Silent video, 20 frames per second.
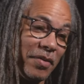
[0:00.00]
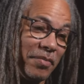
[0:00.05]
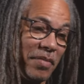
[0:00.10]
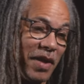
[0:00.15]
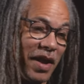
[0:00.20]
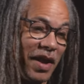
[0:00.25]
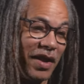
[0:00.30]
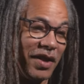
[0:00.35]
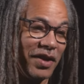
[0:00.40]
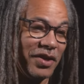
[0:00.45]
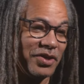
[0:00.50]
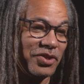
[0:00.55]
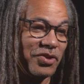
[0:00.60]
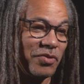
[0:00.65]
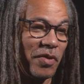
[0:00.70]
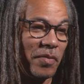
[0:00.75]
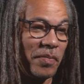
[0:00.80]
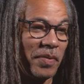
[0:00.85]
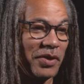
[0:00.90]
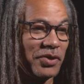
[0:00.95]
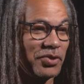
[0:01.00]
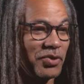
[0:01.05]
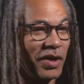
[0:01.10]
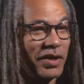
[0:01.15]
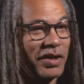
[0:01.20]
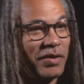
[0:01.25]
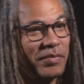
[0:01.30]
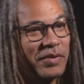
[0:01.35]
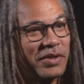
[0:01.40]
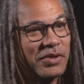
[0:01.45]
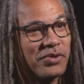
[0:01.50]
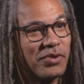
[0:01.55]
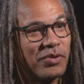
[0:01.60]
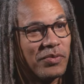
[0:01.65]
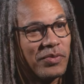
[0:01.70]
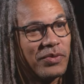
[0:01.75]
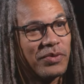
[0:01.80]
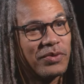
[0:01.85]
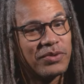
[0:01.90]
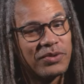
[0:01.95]
ben, Je m'appelle Joachim
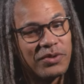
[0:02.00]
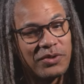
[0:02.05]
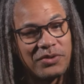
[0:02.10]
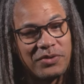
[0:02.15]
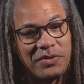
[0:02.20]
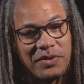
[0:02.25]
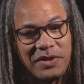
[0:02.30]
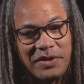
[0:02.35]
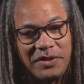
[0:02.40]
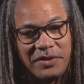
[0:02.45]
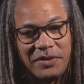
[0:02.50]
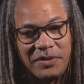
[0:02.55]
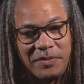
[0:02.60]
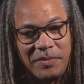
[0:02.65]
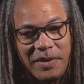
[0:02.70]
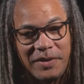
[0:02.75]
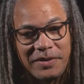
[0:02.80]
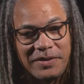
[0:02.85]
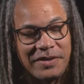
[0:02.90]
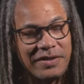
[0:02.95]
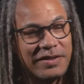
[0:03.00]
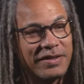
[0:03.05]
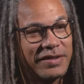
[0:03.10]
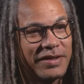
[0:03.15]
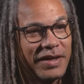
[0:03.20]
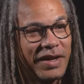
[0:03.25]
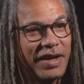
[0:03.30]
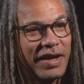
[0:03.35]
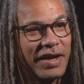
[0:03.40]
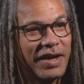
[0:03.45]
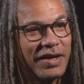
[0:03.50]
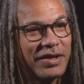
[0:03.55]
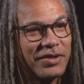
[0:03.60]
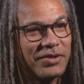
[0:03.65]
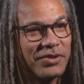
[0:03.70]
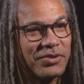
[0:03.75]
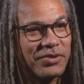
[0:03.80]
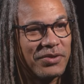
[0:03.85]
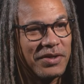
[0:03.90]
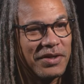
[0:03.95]
Desormeaux, je suis martiniquais, je
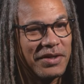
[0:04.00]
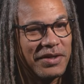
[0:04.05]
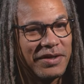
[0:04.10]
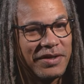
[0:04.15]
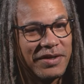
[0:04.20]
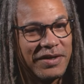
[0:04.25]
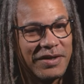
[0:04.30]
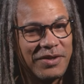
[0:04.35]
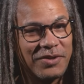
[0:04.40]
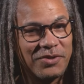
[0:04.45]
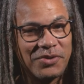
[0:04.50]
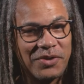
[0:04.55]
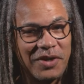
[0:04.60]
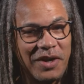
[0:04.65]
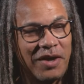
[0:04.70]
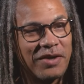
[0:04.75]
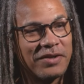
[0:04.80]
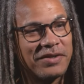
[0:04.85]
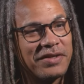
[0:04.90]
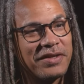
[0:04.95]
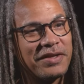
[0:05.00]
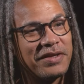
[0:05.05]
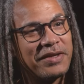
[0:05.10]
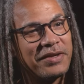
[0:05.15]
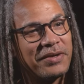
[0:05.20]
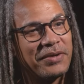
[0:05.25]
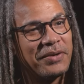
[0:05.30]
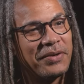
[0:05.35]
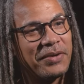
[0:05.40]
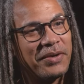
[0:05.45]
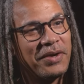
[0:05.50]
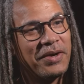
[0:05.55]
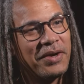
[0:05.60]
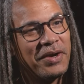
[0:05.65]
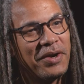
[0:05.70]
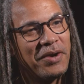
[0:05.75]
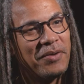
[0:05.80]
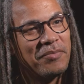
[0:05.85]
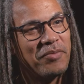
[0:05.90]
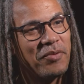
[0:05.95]
suis né dans un quartier
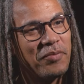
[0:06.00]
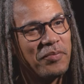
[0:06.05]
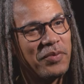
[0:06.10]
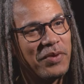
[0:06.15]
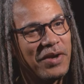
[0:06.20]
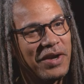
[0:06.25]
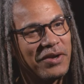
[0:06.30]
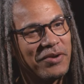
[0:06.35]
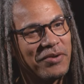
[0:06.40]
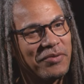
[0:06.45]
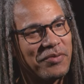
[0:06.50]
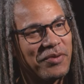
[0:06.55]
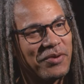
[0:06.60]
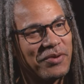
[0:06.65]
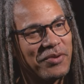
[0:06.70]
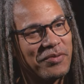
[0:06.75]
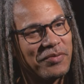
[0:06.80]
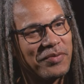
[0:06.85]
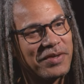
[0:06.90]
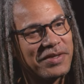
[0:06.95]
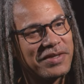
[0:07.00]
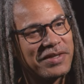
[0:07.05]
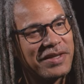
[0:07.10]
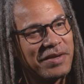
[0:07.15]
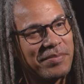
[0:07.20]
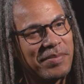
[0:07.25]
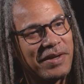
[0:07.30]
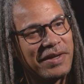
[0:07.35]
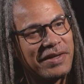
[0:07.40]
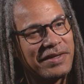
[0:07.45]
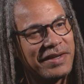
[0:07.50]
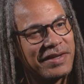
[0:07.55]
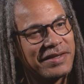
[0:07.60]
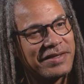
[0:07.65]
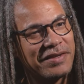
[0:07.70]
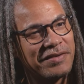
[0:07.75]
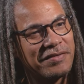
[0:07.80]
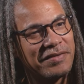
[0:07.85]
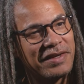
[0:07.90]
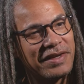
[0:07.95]
populaire de Fort-de-France qui s'appelle Les
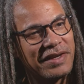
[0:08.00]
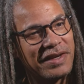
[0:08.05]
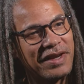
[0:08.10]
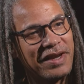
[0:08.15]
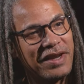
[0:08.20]
Saint-Ville.